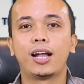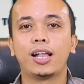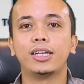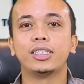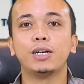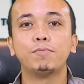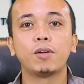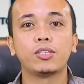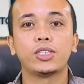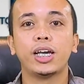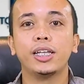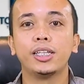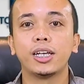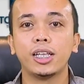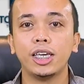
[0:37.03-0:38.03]
Rasa
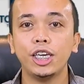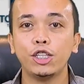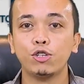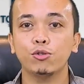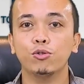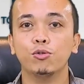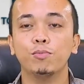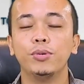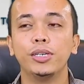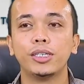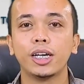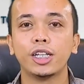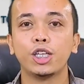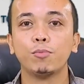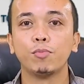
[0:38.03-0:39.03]
percaya diri itu
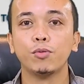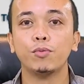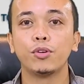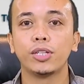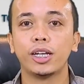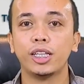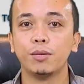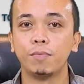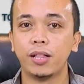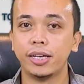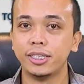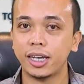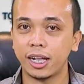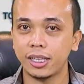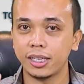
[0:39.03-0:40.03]
bisa dipupuk dan
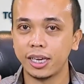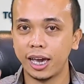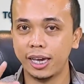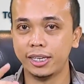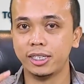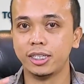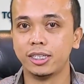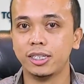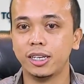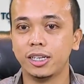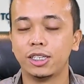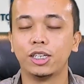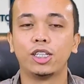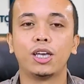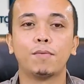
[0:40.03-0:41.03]
dipelajari, guys.
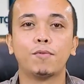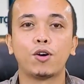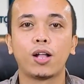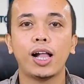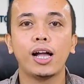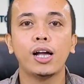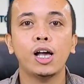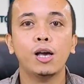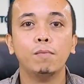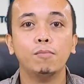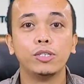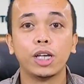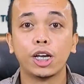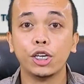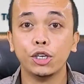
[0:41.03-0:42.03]
Setiap orang
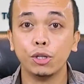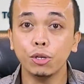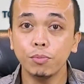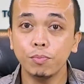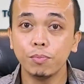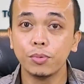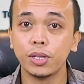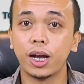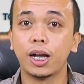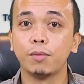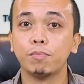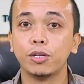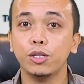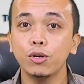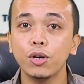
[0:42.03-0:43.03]
bisa hidup
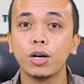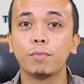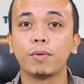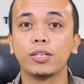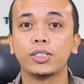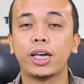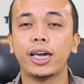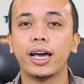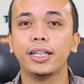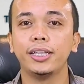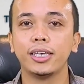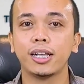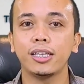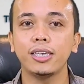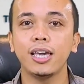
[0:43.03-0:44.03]
dengan penuh kepercayaan
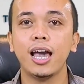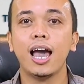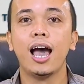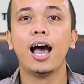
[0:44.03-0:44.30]
diri